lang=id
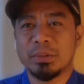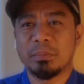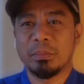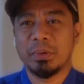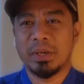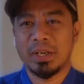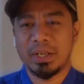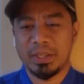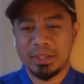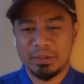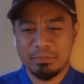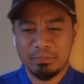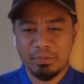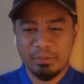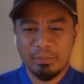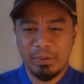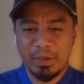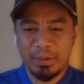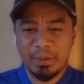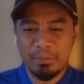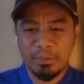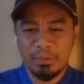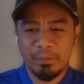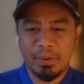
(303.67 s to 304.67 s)
semangat
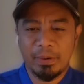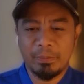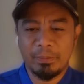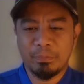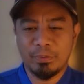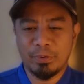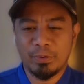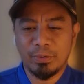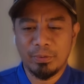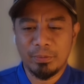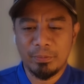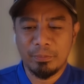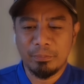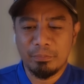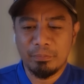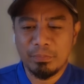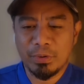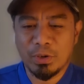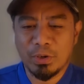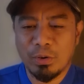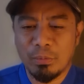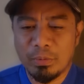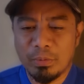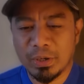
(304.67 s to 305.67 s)
pemain-pemain pun
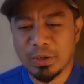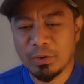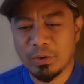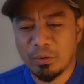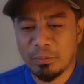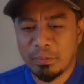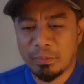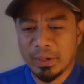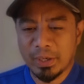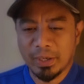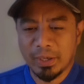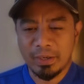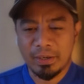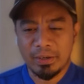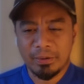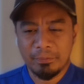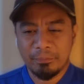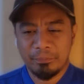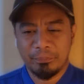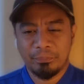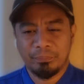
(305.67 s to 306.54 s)
berkobar-kobar ya.